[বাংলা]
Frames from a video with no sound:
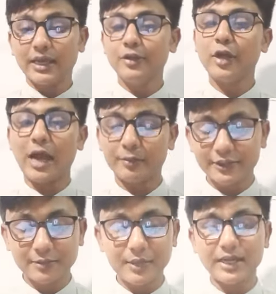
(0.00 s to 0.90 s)
কিন্তু
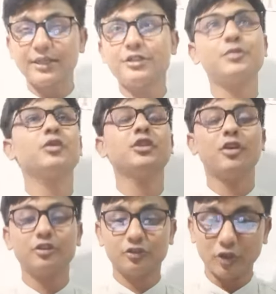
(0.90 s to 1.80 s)
আমাদের বাংলাদেশের মধ্যে
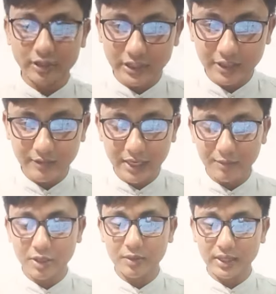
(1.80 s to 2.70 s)
হয়তো ছয়টি লেভেল
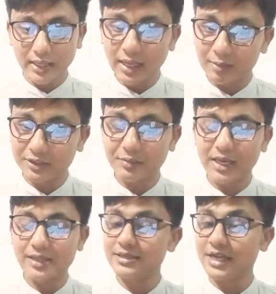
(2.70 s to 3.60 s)
অ্যাভেলেবেল নাই আমাদের
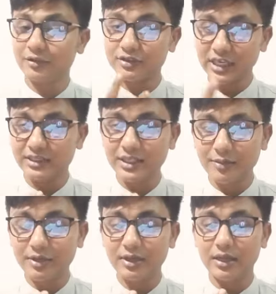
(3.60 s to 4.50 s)
বাংলাদেশে এখন চারটি
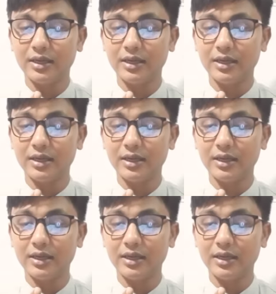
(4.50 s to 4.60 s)
লেভেল